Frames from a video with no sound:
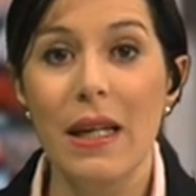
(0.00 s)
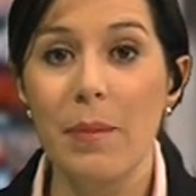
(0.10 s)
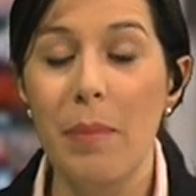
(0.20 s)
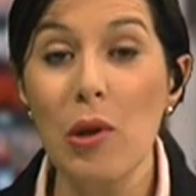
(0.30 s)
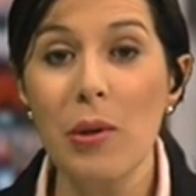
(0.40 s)

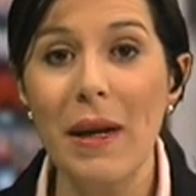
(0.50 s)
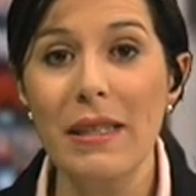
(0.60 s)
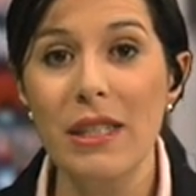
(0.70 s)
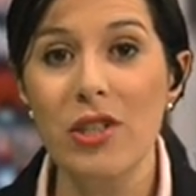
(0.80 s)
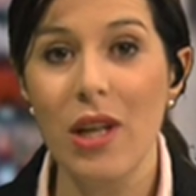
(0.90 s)
e Paula
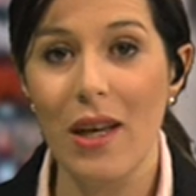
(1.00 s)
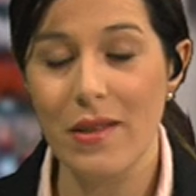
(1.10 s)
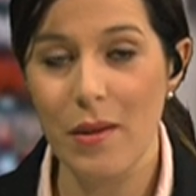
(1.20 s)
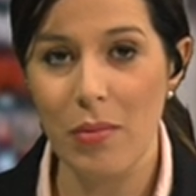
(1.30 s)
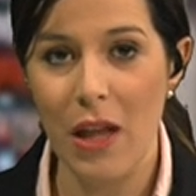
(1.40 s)
Batista à
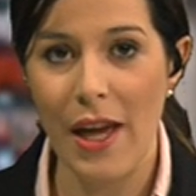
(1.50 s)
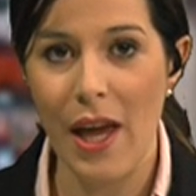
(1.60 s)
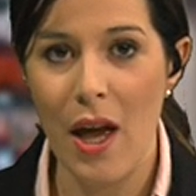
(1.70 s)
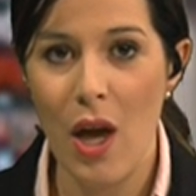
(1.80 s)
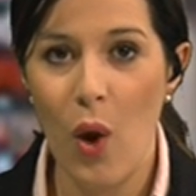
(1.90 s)

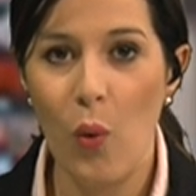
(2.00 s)
Assembleia.